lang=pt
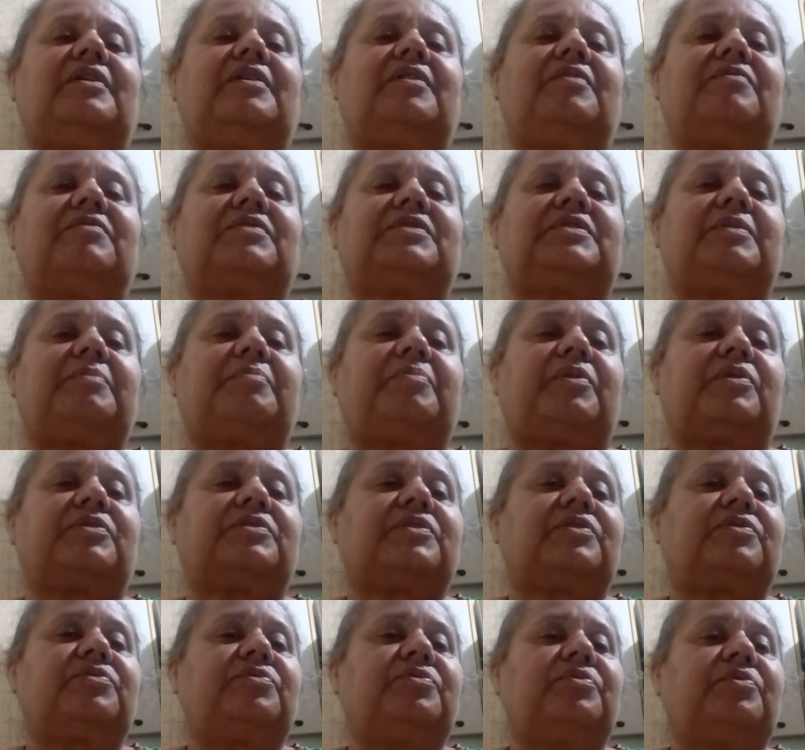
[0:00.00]
que você
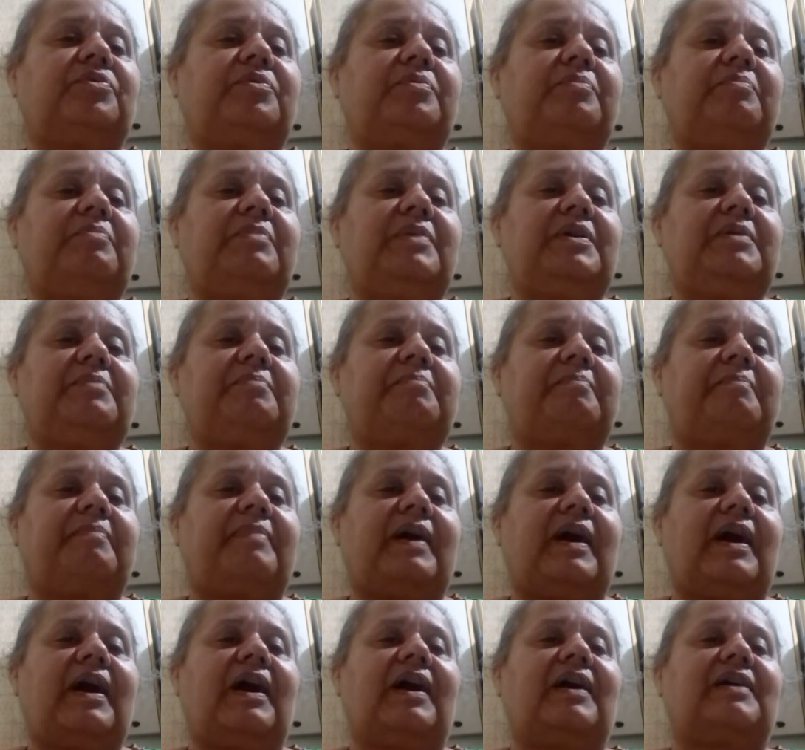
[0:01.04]
possa dormir em
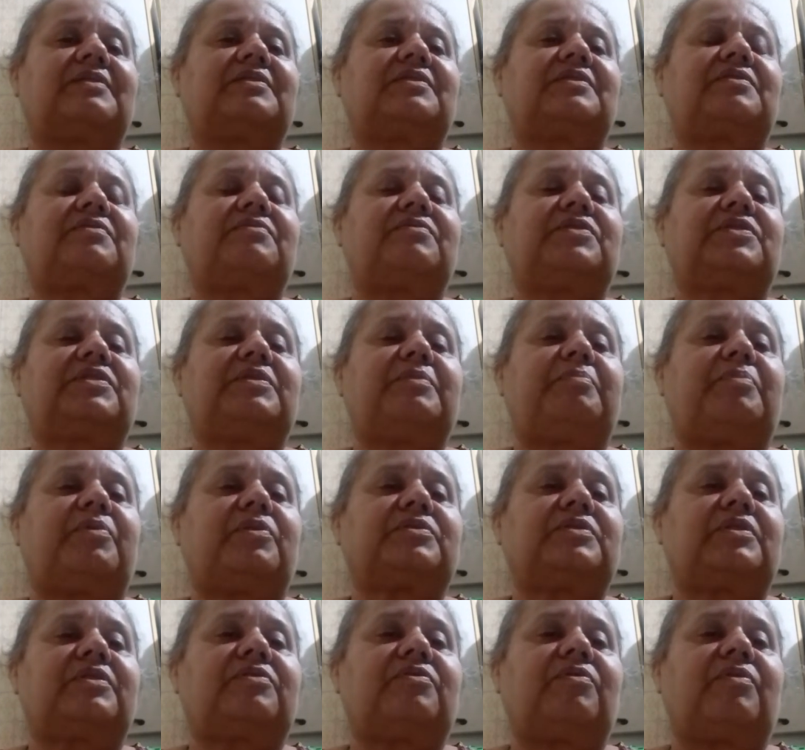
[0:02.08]
paz, que você
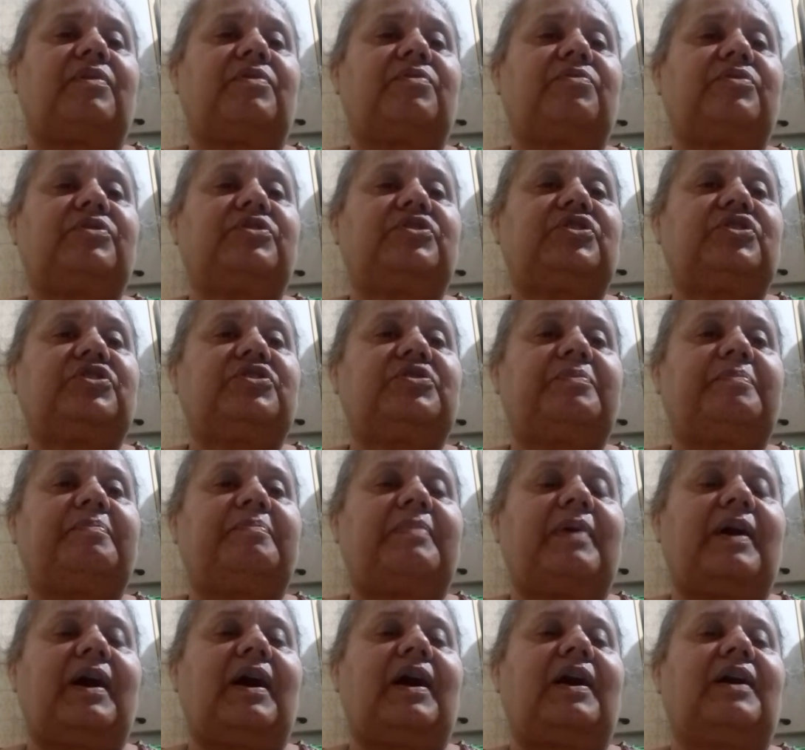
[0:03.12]
possa ter uma noite de
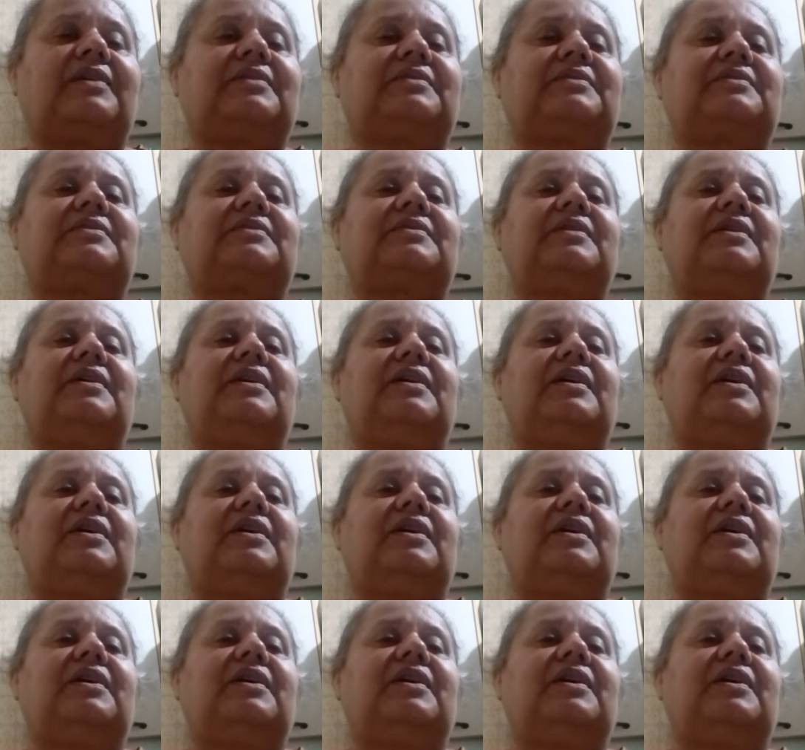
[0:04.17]
paz,